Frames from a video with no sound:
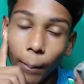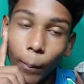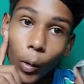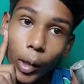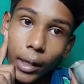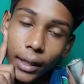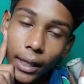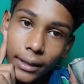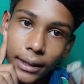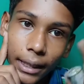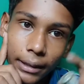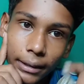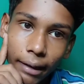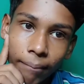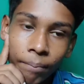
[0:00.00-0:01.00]
मोटर धक
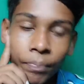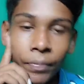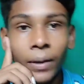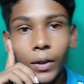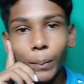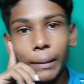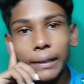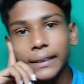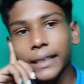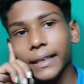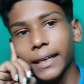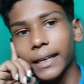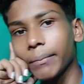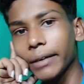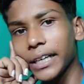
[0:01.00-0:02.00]
सकता है तो भाई
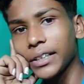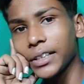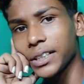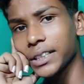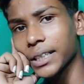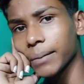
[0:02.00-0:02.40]
ये रही मेरी किसी